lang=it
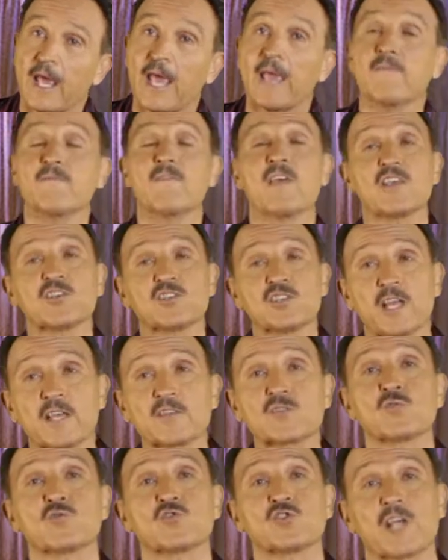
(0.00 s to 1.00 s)
E invece è
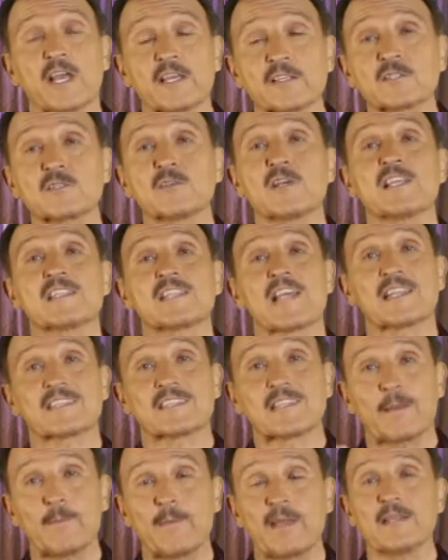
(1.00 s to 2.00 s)
successo
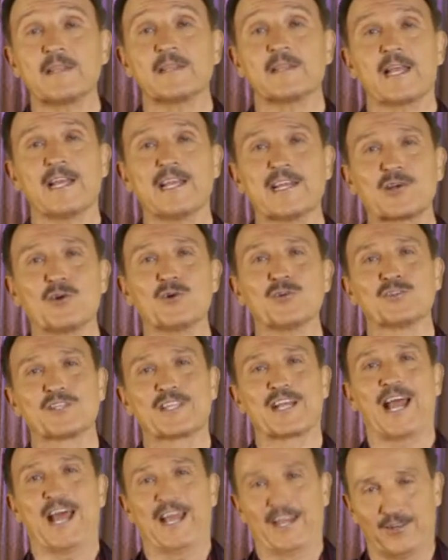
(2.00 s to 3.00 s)
esattamente il
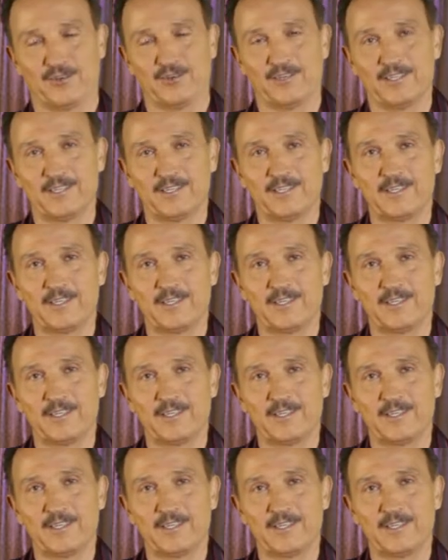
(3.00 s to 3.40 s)
contrario.